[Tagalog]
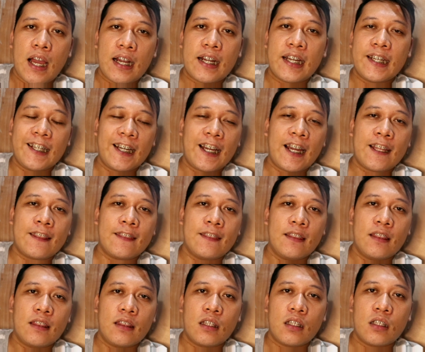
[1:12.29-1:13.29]
agad-agad
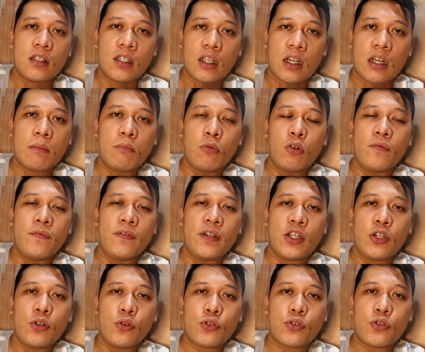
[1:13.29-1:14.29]
ni-remove
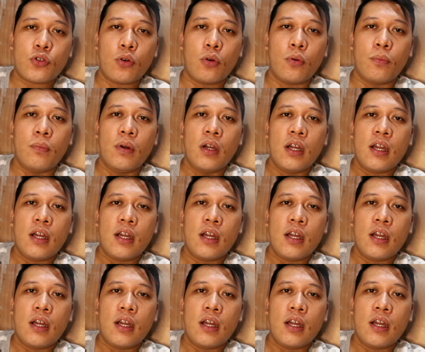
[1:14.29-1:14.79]
ni YouTube